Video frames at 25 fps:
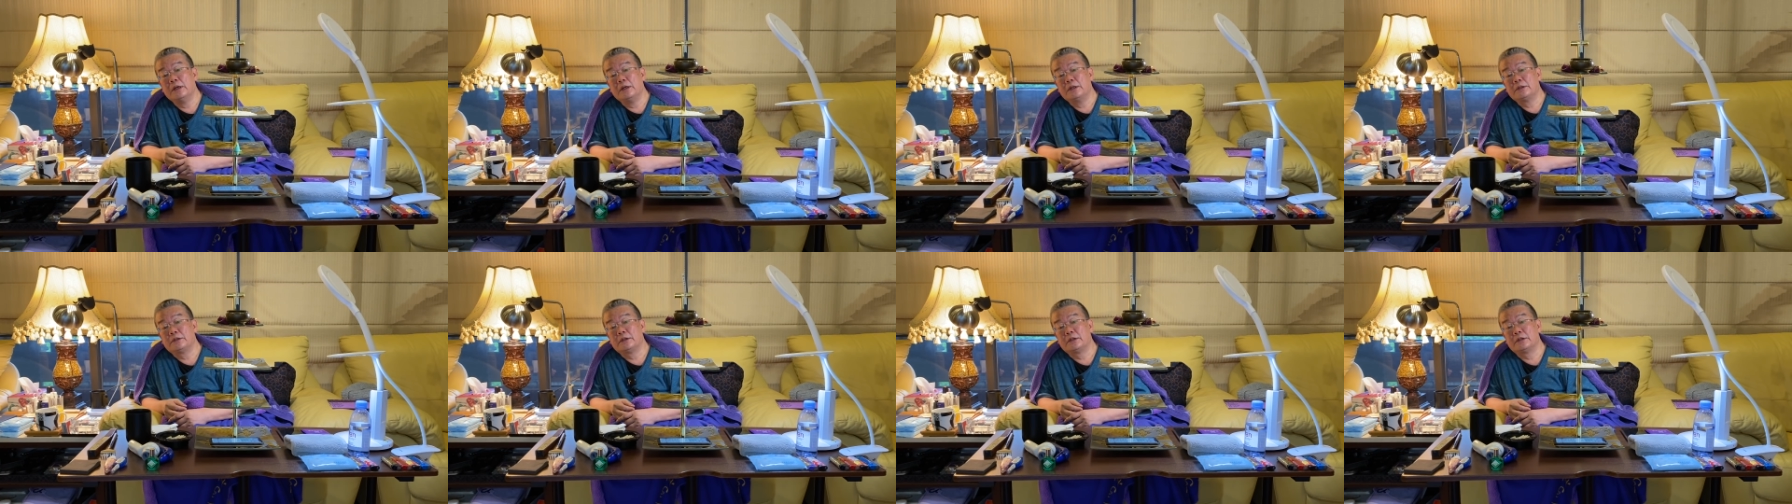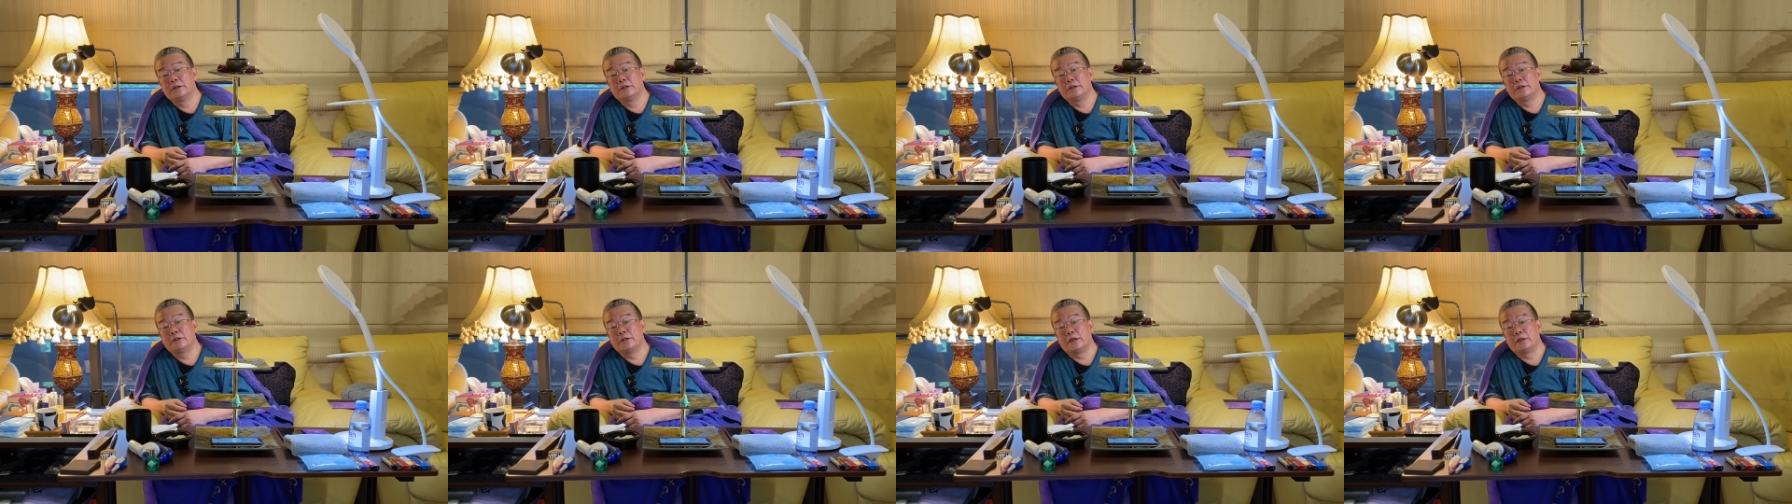这
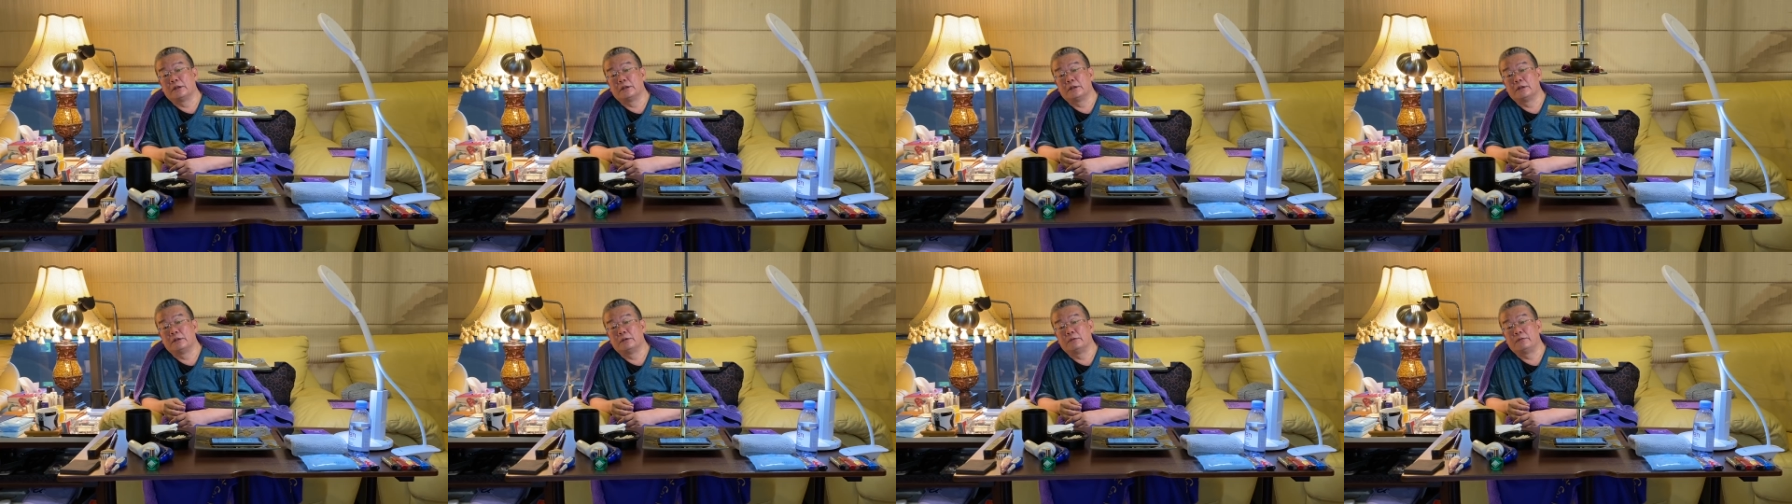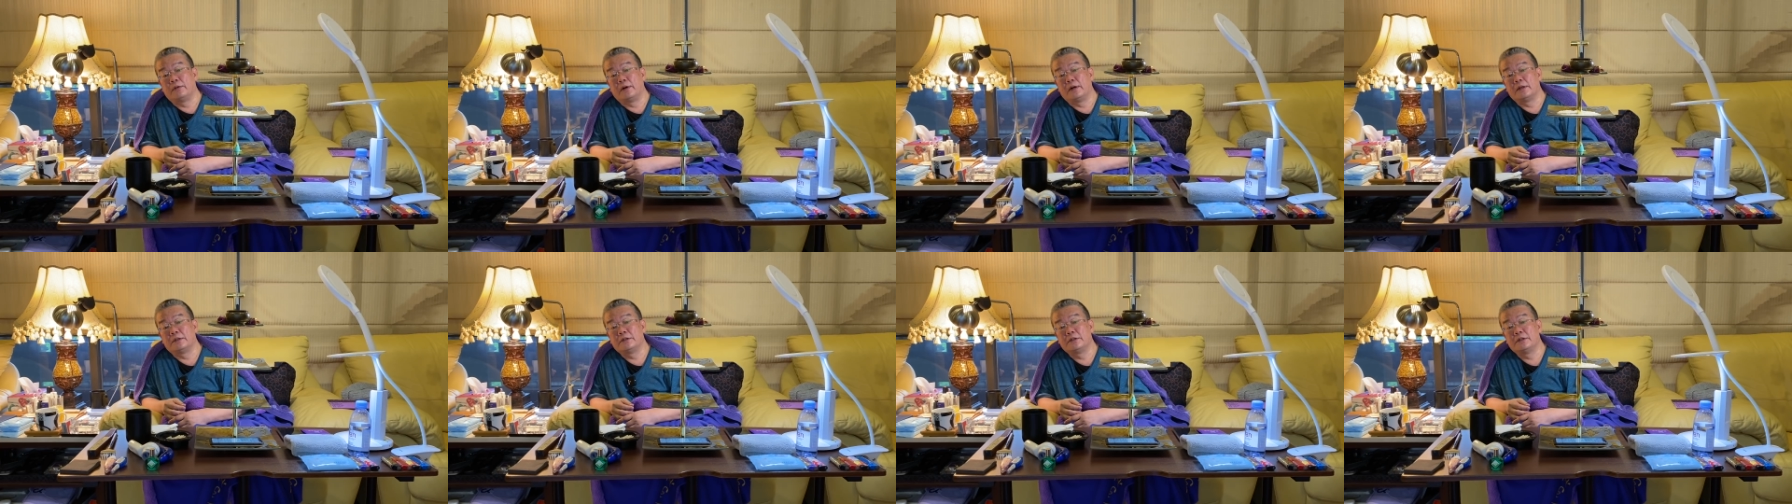个讲了
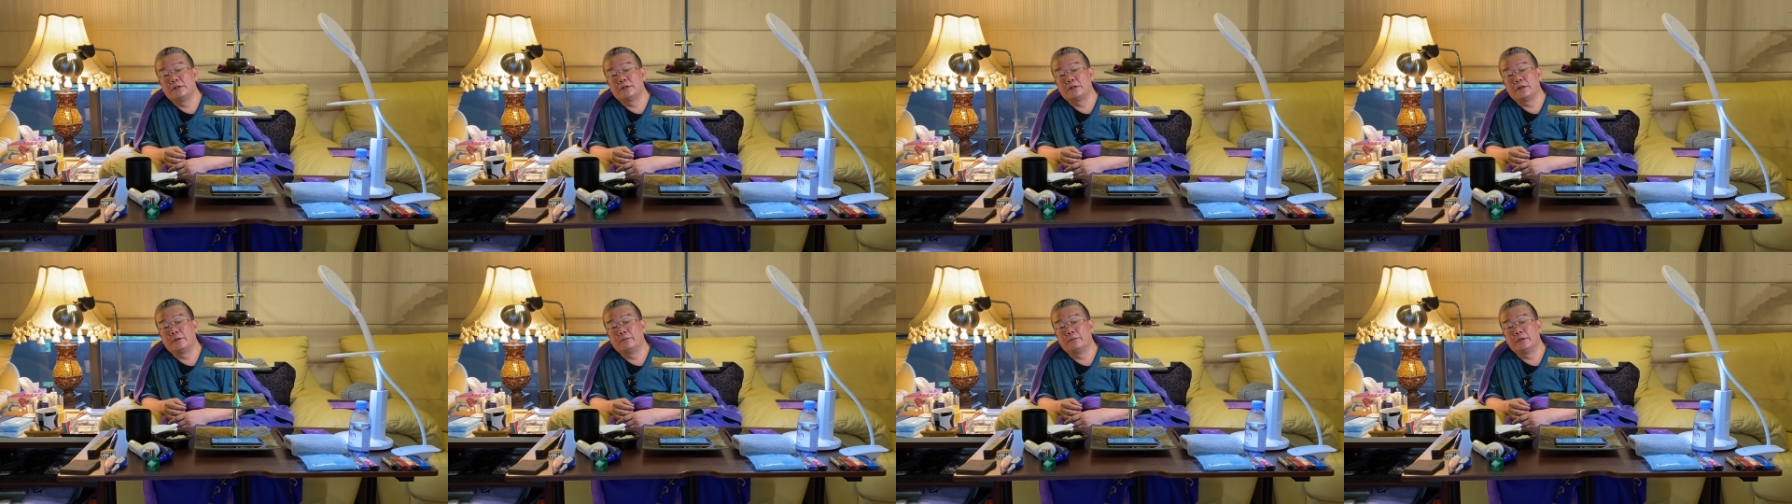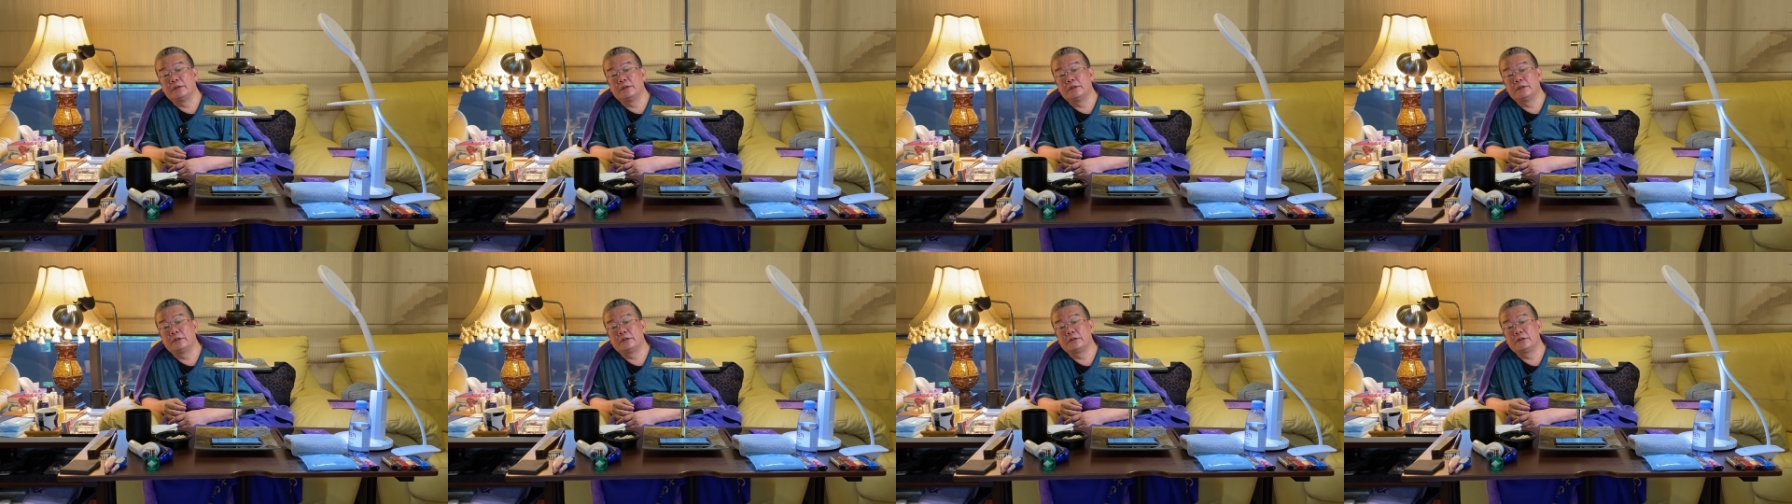法界上面的一